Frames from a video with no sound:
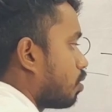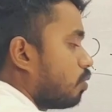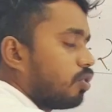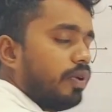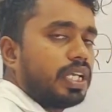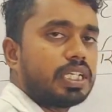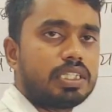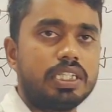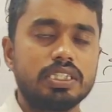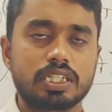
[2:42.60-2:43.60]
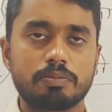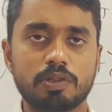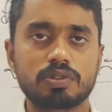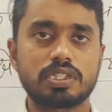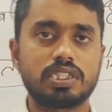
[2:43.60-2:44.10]
रोटोवेटर से इसका
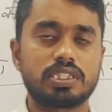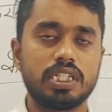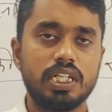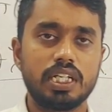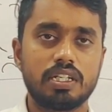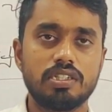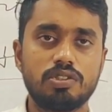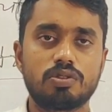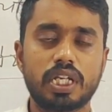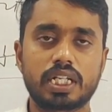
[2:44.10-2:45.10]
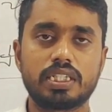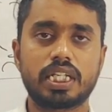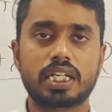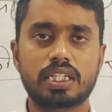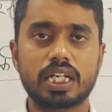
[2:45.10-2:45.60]
बहुत अच्छे से जुताई करना
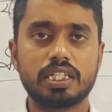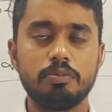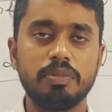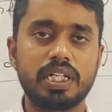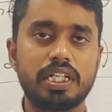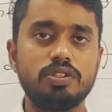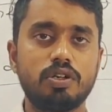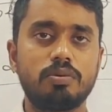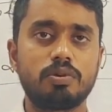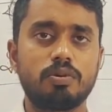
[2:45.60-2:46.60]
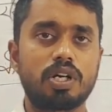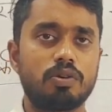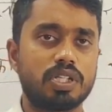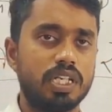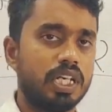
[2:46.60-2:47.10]
चाहिए ताकि मिट्टी जो है भुरभुरा
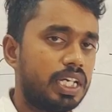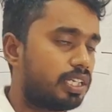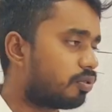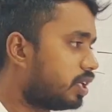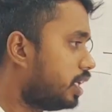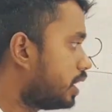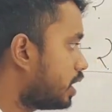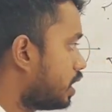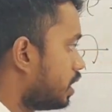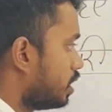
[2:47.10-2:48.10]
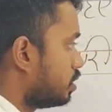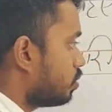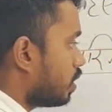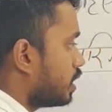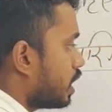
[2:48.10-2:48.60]
हो जाए क्योंकि
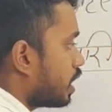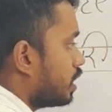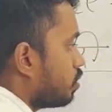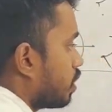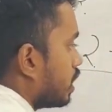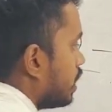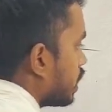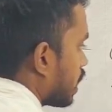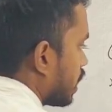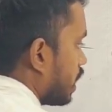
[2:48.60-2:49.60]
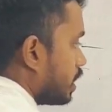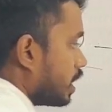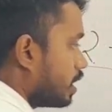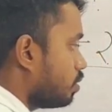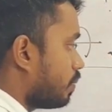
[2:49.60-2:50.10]
जो अदरक का जो खेती कर रहे हैं
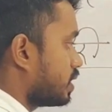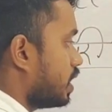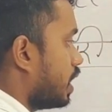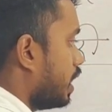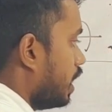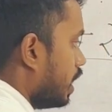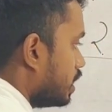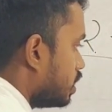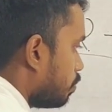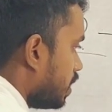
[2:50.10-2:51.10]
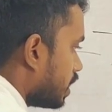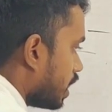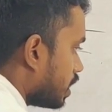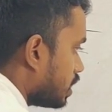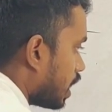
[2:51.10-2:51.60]
अदरक की जो फसल है ज़मीन के
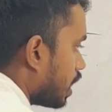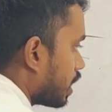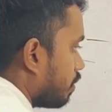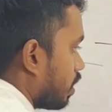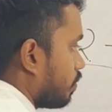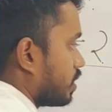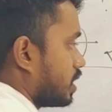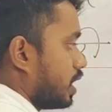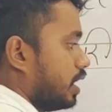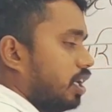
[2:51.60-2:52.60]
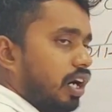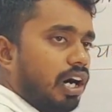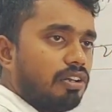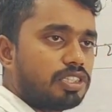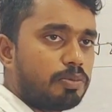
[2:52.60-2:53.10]
अंदर लगने वाला फसल है
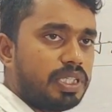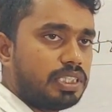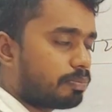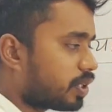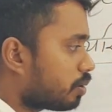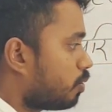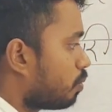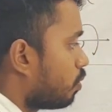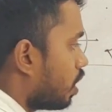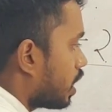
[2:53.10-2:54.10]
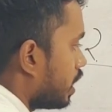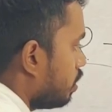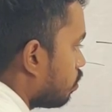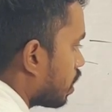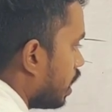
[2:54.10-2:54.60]
और ज़मीन जब तक भूरभूरा
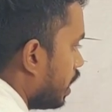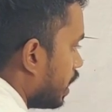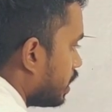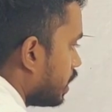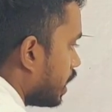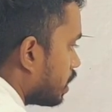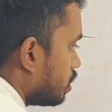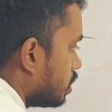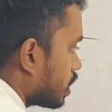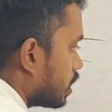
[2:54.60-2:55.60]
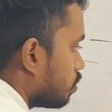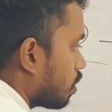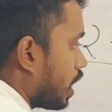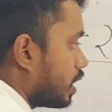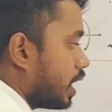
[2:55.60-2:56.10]
नहीं होगा ये इसका जो
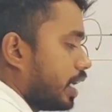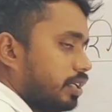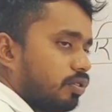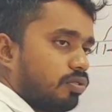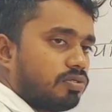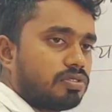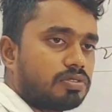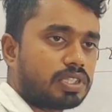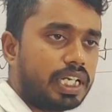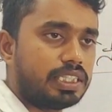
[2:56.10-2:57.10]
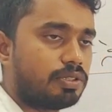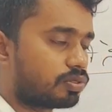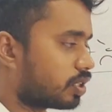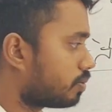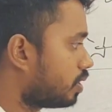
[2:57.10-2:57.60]
कांदा है जो साइज है
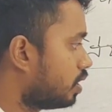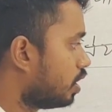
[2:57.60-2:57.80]
उसका